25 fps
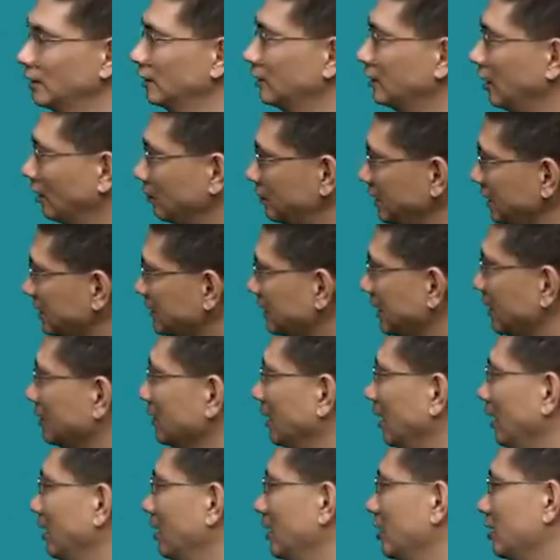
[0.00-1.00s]
然后第三
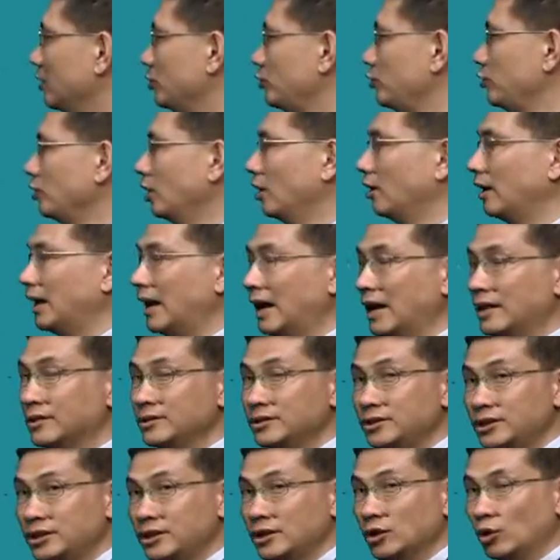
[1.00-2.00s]
呢，需要
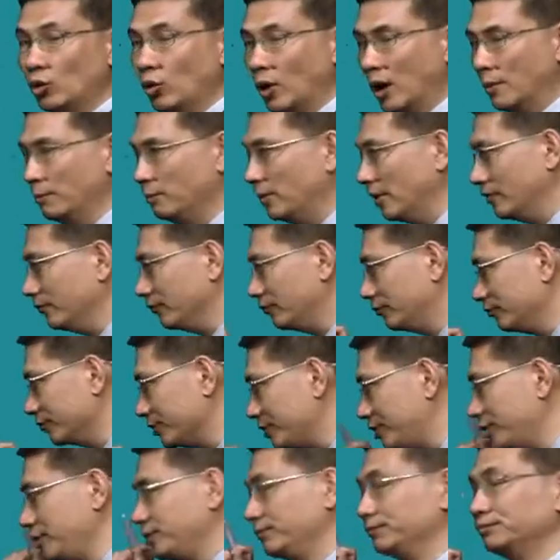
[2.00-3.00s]
按期还本付
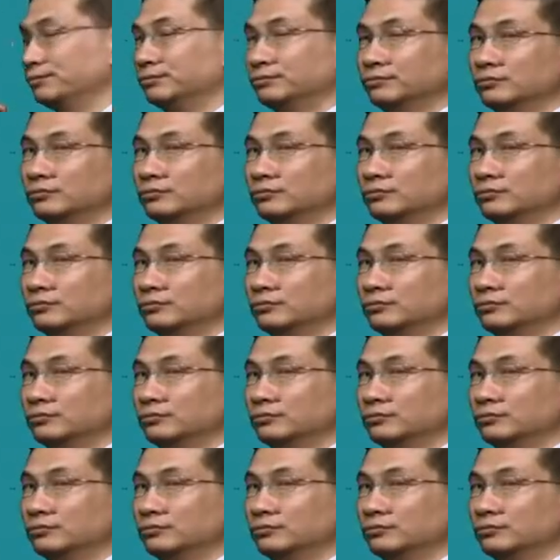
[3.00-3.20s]
息，